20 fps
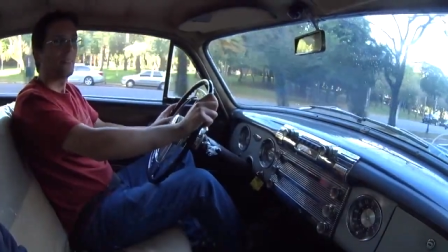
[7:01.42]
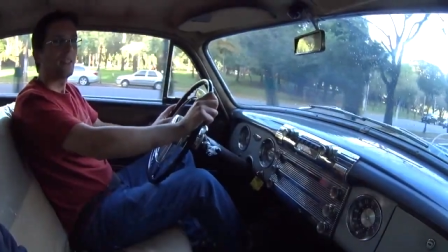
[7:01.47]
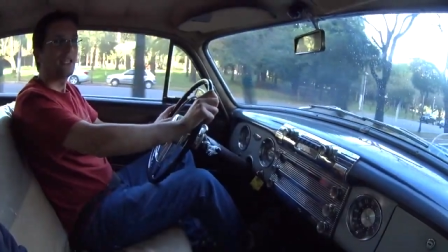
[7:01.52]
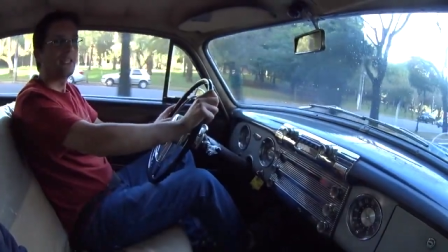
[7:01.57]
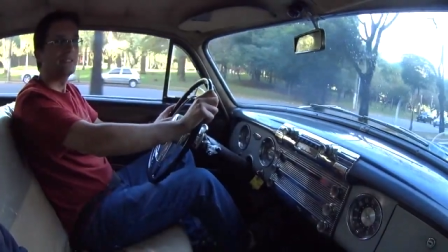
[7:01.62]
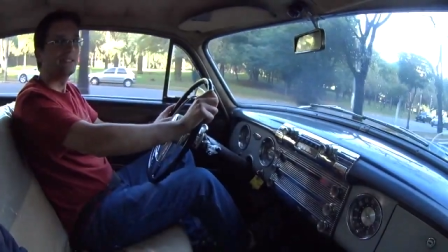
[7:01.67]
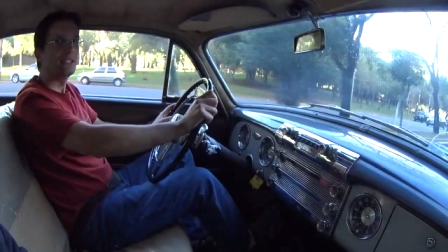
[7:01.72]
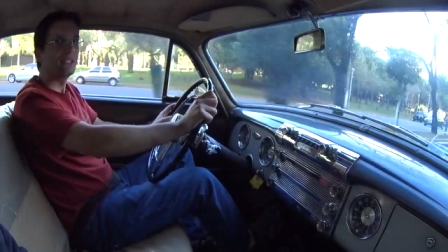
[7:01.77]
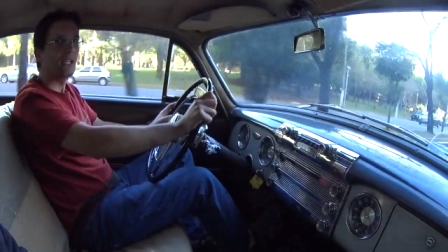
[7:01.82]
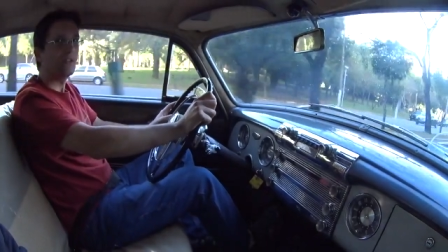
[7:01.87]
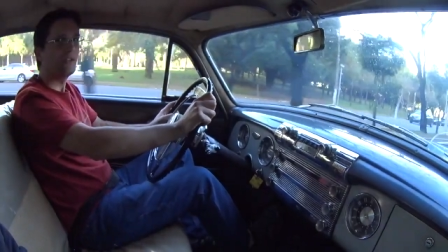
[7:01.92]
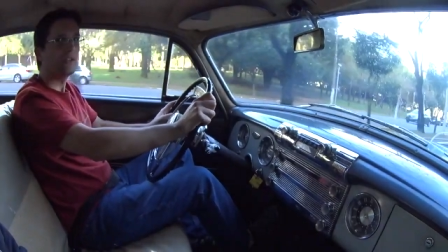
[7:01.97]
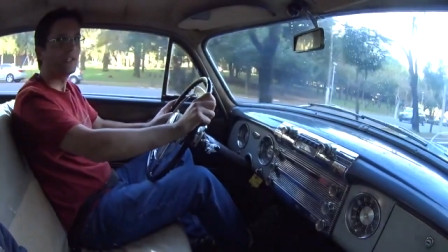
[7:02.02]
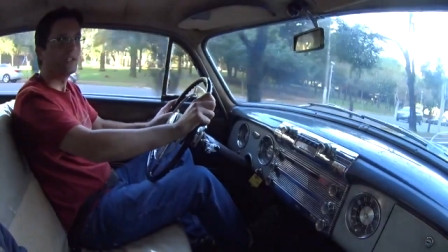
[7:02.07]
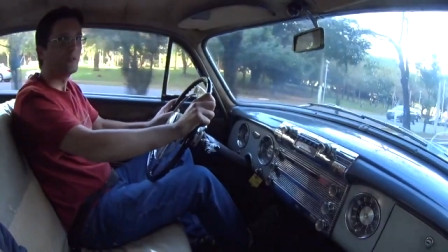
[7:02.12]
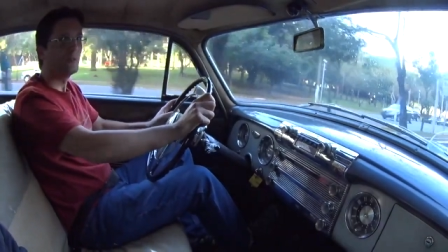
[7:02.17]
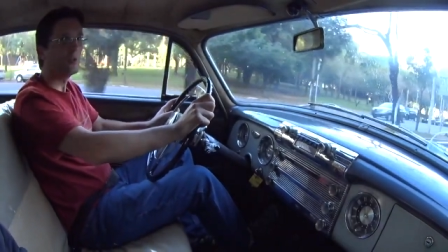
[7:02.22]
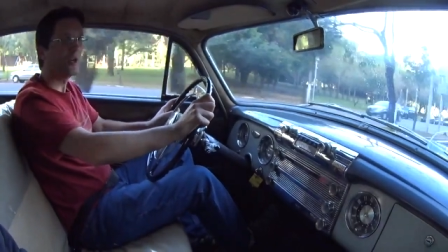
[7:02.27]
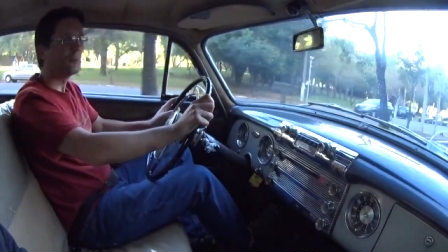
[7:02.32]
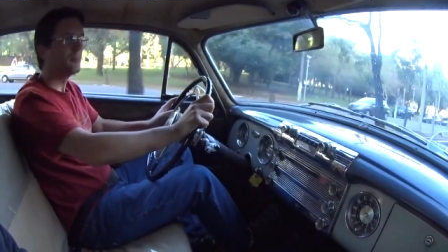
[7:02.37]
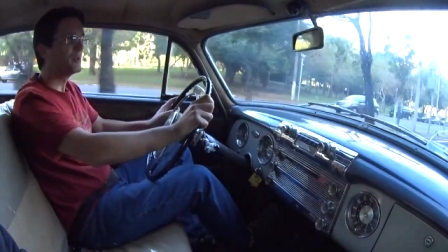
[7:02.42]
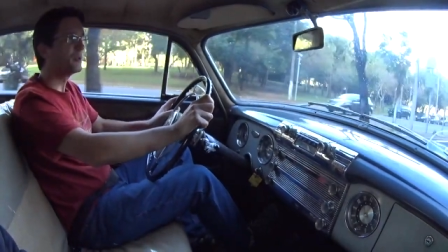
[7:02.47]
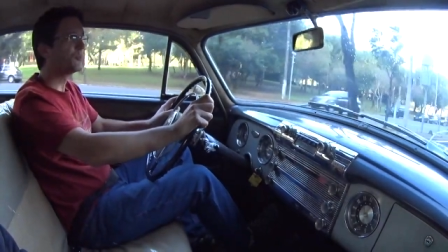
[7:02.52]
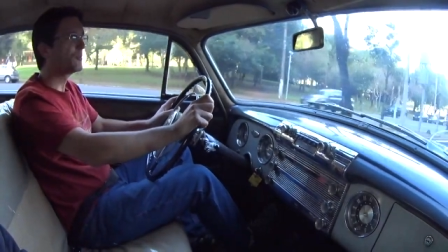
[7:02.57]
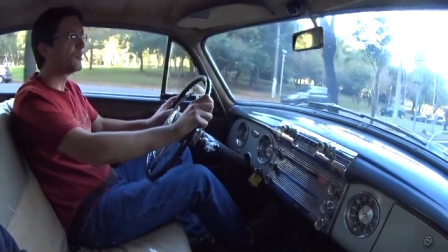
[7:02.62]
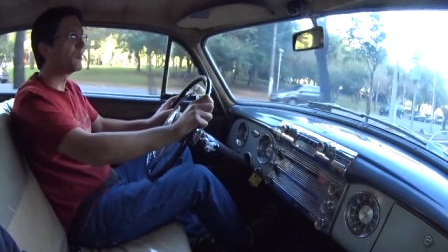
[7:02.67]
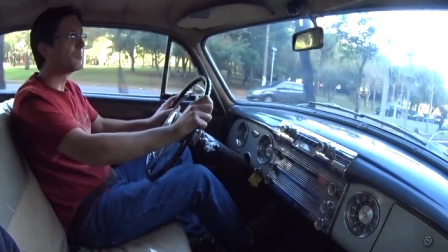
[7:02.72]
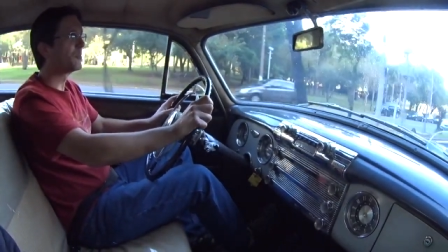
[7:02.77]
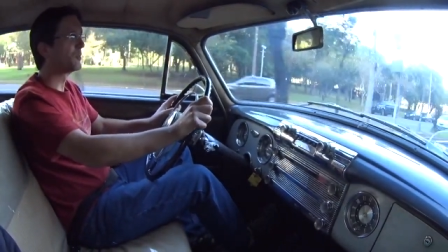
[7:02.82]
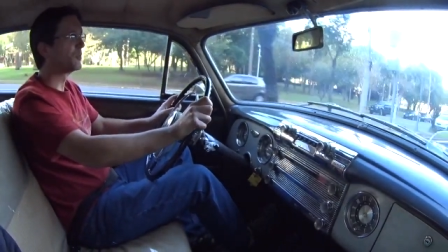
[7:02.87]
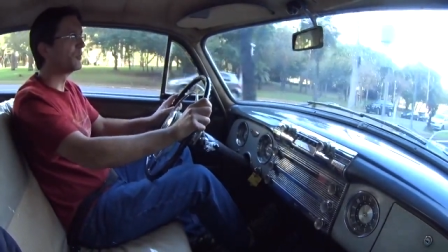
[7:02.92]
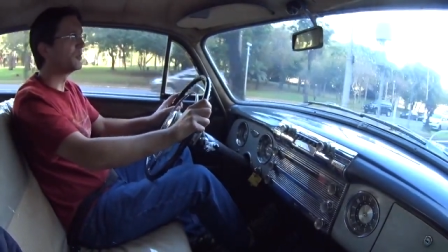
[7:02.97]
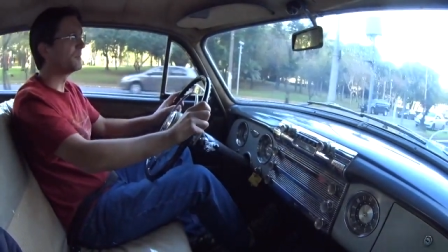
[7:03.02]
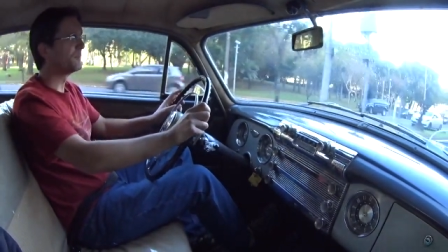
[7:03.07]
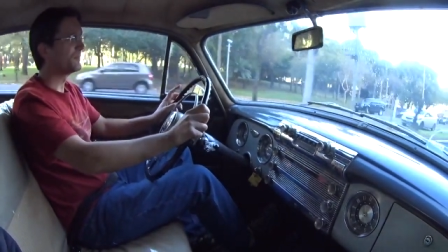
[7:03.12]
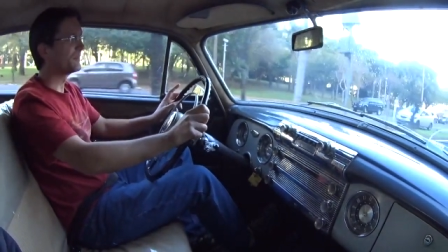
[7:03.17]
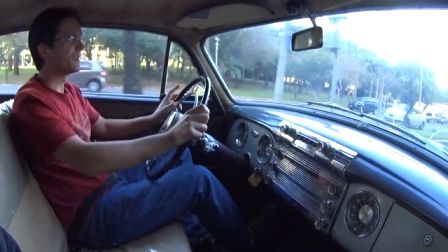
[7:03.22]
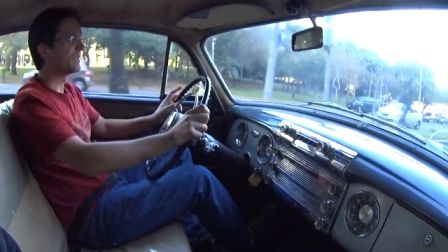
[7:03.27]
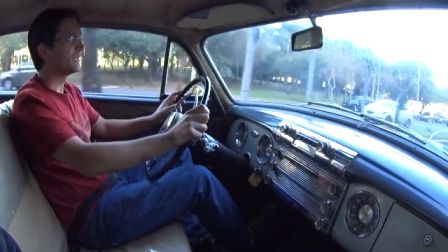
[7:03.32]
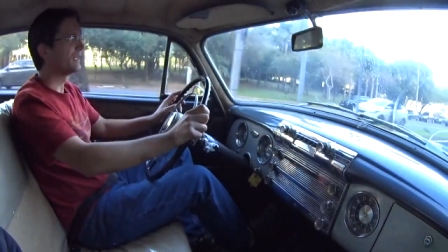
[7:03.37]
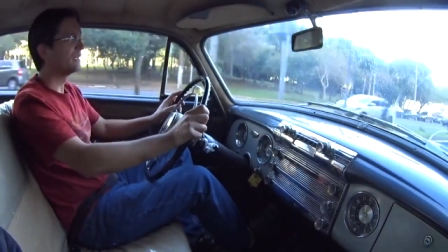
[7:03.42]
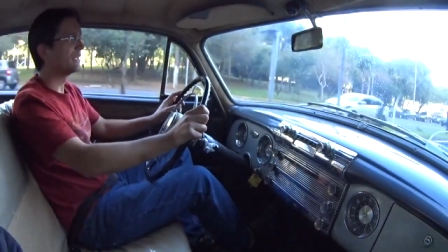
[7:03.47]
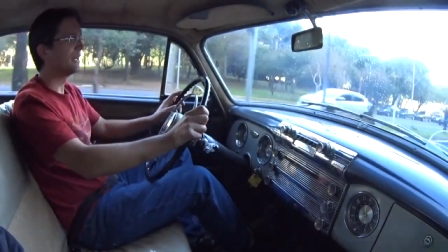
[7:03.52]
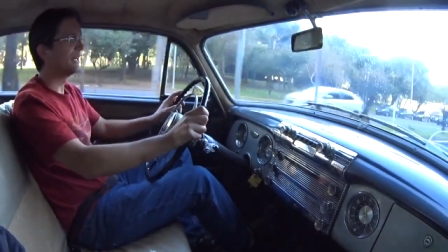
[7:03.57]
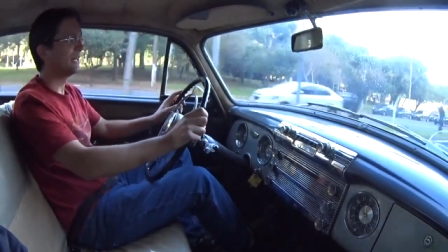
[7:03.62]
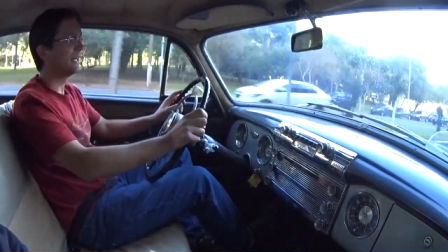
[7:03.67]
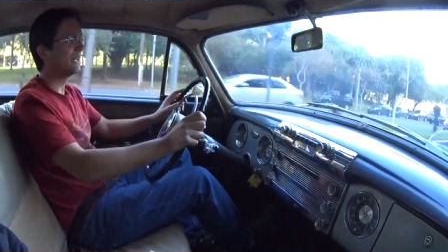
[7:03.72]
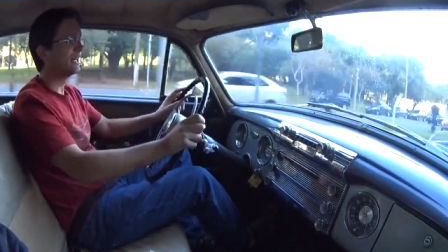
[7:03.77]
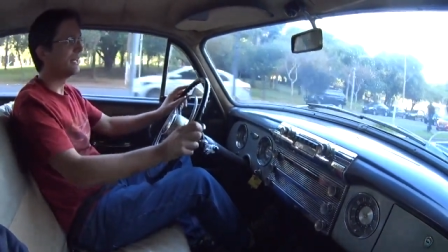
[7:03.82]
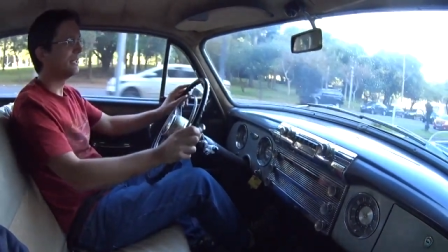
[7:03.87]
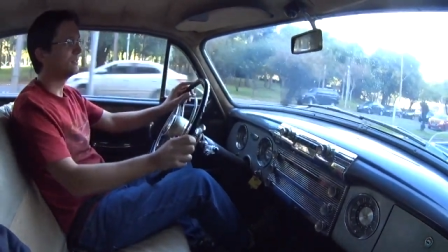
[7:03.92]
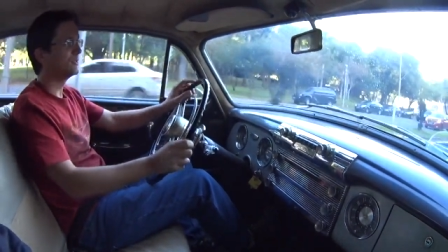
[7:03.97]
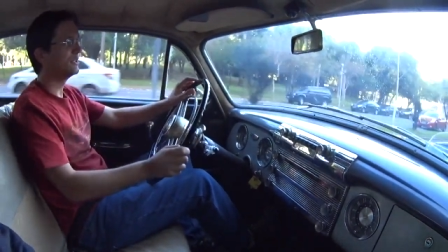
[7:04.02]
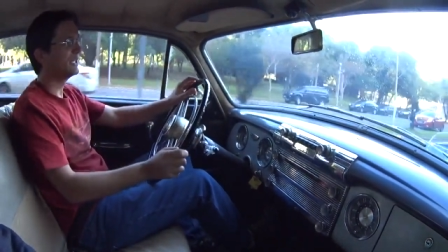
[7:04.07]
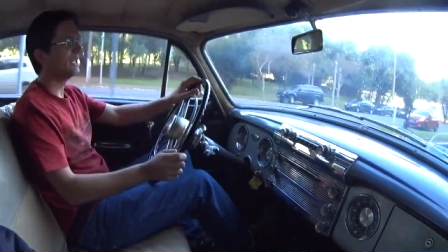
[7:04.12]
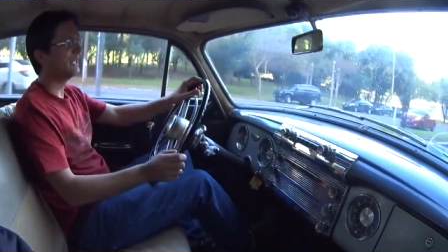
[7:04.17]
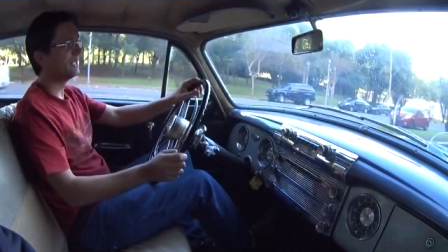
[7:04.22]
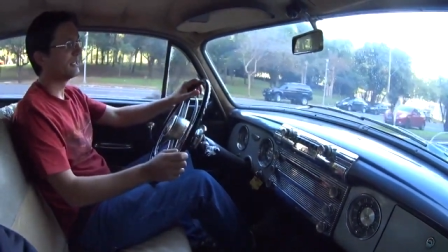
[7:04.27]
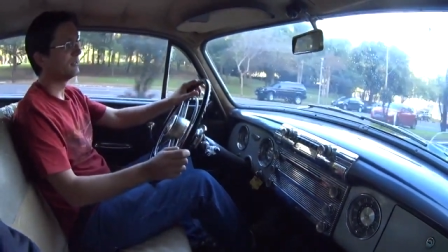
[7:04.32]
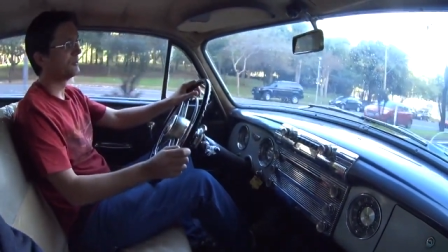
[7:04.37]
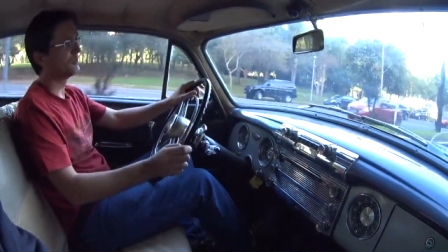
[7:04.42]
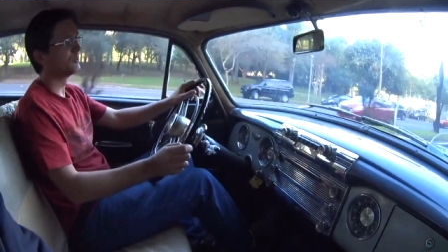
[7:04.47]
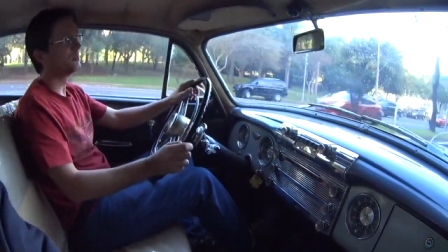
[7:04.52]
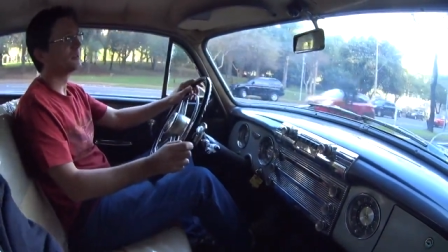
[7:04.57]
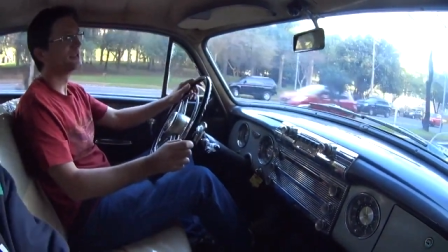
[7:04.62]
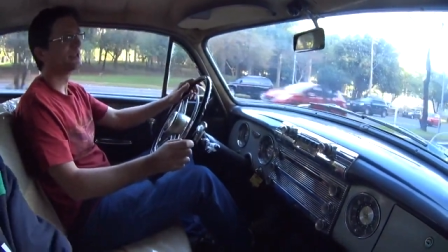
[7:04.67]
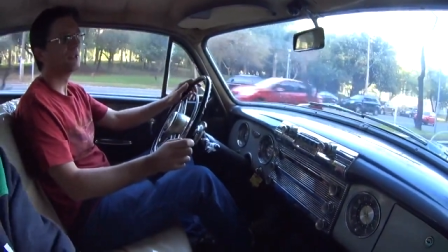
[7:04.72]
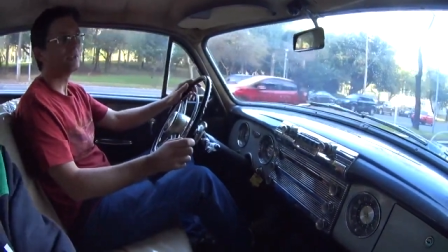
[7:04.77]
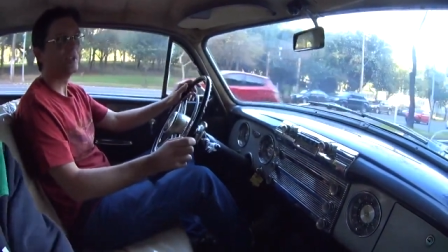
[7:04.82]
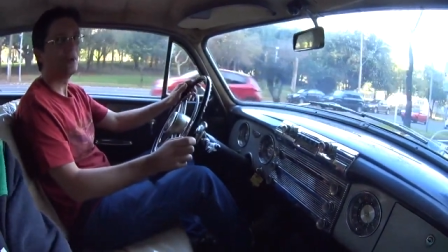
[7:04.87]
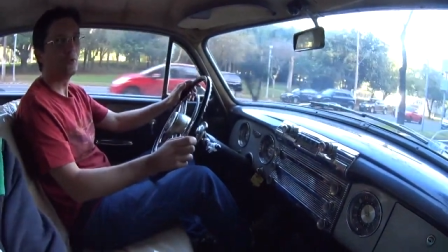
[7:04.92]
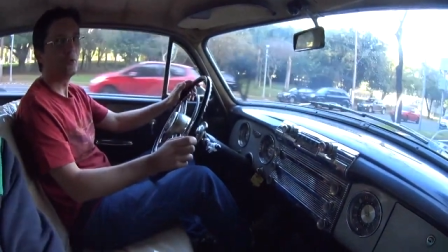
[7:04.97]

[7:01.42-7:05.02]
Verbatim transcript: Esse carro aqui o meu amigo comprou na, no leilão do Museu da